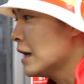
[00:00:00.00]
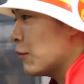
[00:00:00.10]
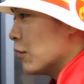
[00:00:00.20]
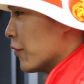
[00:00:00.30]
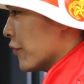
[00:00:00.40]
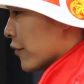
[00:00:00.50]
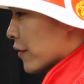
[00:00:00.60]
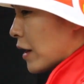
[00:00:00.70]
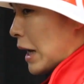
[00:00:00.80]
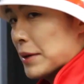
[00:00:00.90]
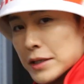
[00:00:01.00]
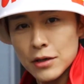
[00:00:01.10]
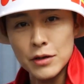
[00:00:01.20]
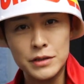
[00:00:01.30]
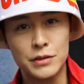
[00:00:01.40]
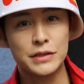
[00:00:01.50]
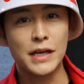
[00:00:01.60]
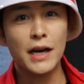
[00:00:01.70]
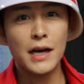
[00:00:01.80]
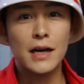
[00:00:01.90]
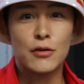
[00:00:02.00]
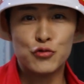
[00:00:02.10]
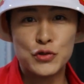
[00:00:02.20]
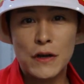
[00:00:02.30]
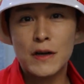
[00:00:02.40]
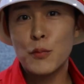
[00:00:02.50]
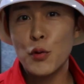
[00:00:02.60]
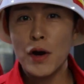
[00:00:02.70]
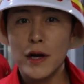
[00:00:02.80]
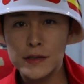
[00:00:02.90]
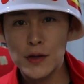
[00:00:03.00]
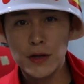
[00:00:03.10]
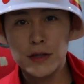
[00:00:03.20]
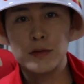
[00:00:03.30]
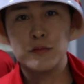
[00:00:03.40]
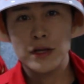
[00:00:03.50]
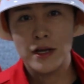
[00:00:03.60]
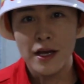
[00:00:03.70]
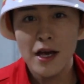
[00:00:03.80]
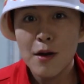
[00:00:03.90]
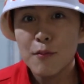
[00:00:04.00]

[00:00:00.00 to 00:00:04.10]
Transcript: 한번 가봐야 될 것 같아요 제가 군생활을 포항에서 했기 때문에